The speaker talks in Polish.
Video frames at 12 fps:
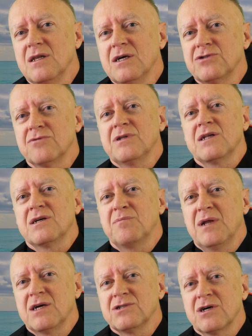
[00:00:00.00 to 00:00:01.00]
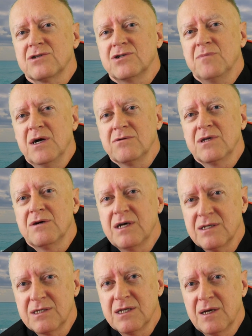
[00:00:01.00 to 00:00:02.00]
leżą na tych plażach, trzymają te
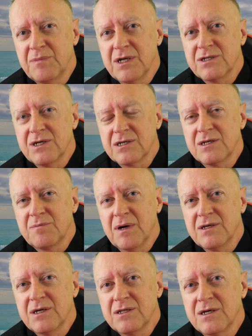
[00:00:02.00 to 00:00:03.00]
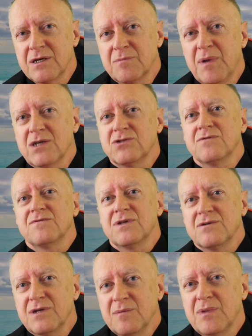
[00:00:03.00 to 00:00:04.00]
ręce na piersiach tych panienek, patrzą w
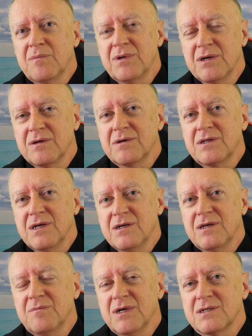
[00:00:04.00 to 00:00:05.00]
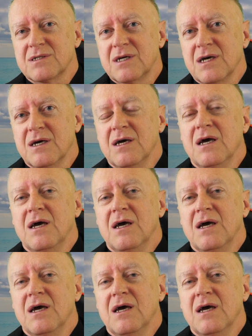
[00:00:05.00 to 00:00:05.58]
te nieba piękne i niebieskie,